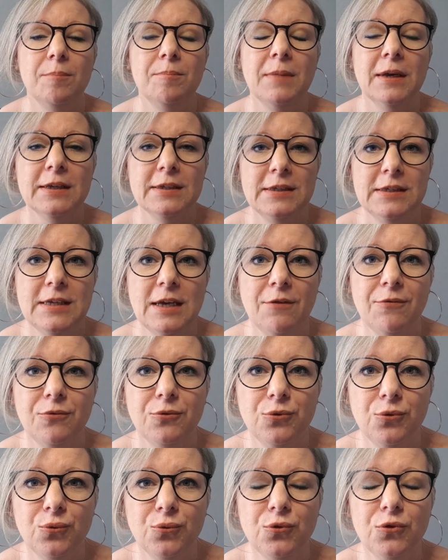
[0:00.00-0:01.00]
Merci à vous
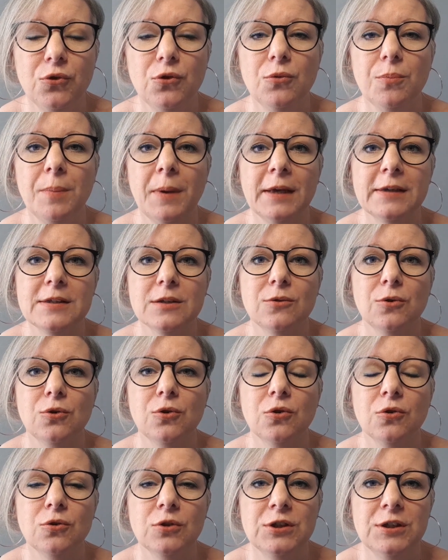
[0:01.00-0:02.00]
toutes parce que
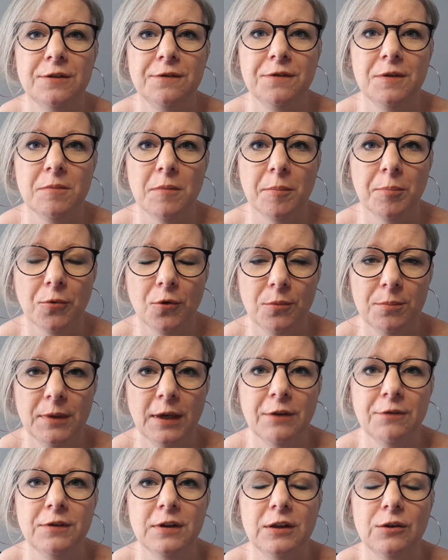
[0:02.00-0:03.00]
quand j'ai fait ma
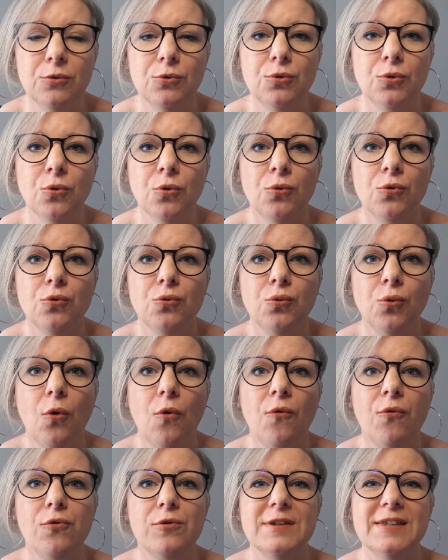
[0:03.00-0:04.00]
première vidéo de
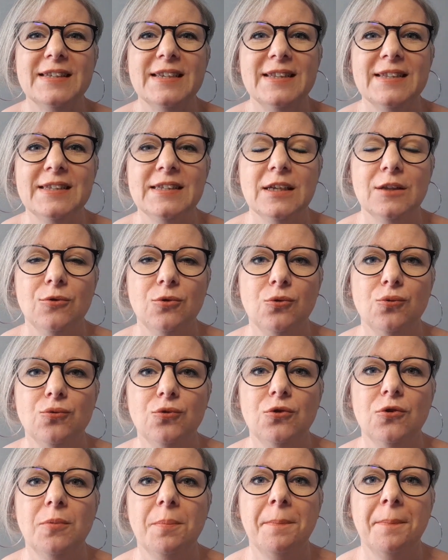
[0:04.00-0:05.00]
retour, vous étiez
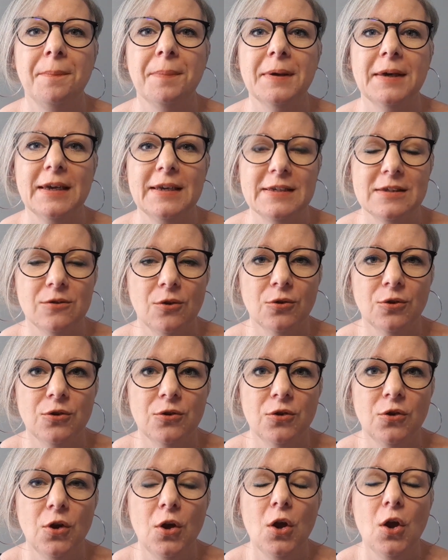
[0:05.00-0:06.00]
toutes
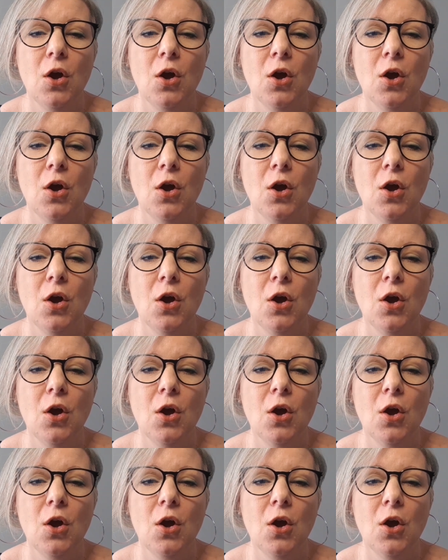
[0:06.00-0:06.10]
présentes.